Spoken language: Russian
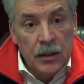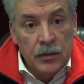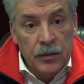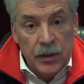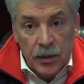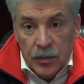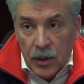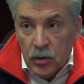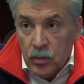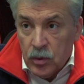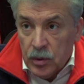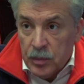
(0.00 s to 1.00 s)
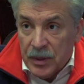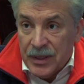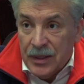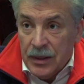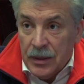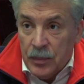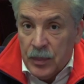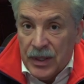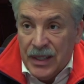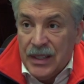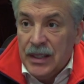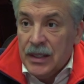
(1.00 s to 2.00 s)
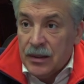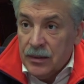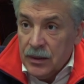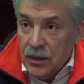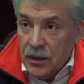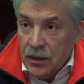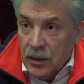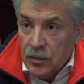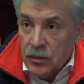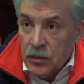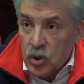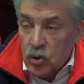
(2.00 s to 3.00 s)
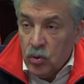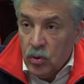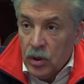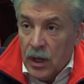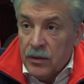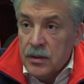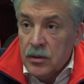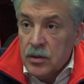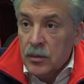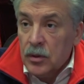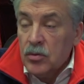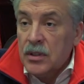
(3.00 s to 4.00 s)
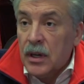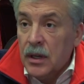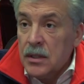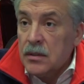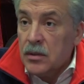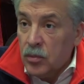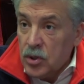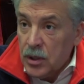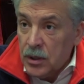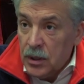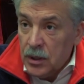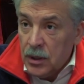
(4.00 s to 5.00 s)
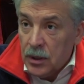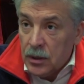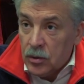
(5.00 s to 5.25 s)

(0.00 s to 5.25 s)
в этом году будет э, проектирование там, школ, а в следующем году строительство за бюджетные деньги.